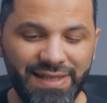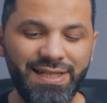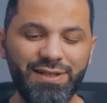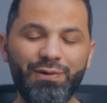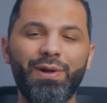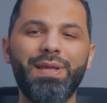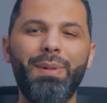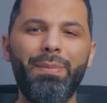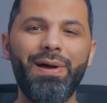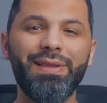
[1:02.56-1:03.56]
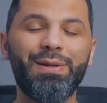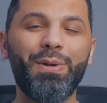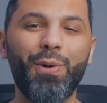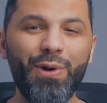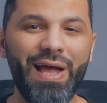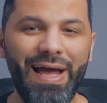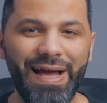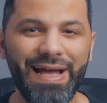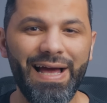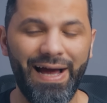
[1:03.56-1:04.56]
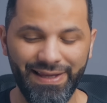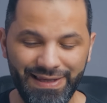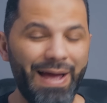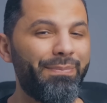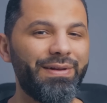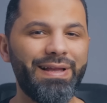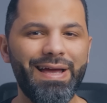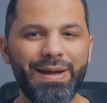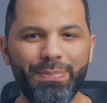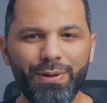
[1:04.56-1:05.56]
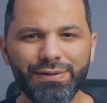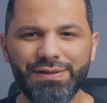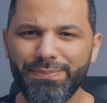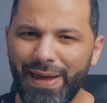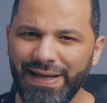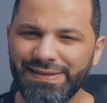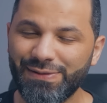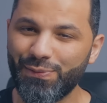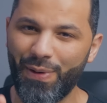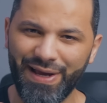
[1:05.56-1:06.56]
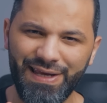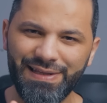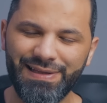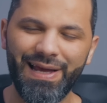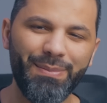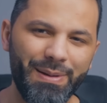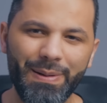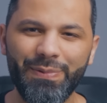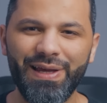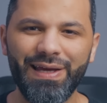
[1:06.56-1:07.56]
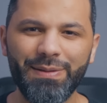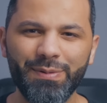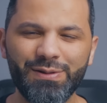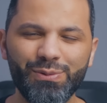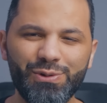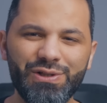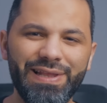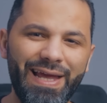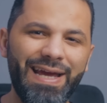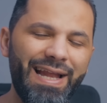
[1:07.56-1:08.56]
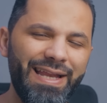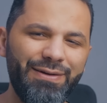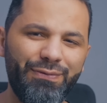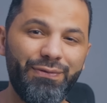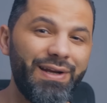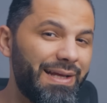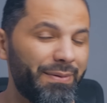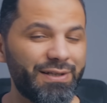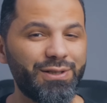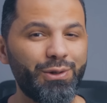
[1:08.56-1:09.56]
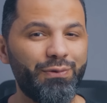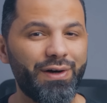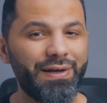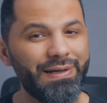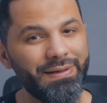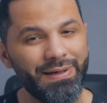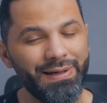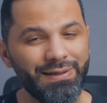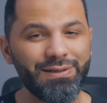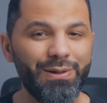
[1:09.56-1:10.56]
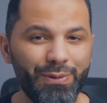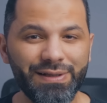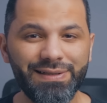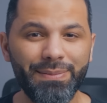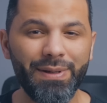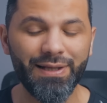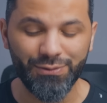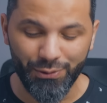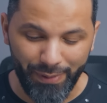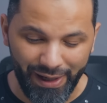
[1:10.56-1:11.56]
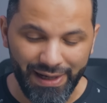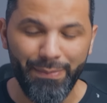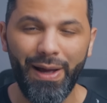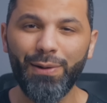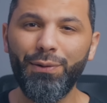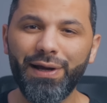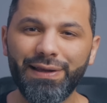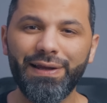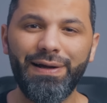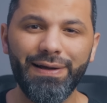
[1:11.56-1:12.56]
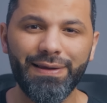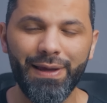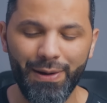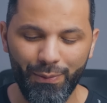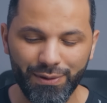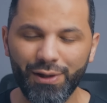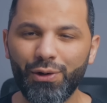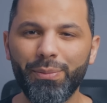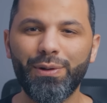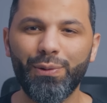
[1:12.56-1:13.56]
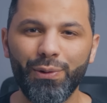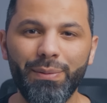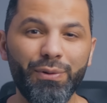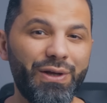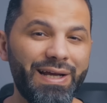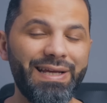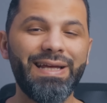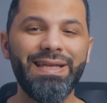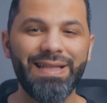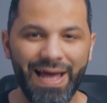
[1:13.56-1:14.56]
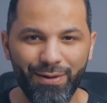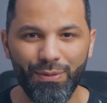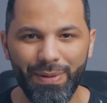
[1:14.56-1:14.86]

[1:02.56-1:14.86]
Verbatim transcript: هنستكشف دلوقتي مع بعض كل حاجه عن ابل ايربودز ماكس واكيد قبل ما نبدا لا إيه تنسوش لايك العنيف يا ريت كمان تشتركوا في القناه تشغلوا جرس التنبيهات عشان تكونوا معانا مع كل اختراعات وتجربه كل المنتجات الجديده اول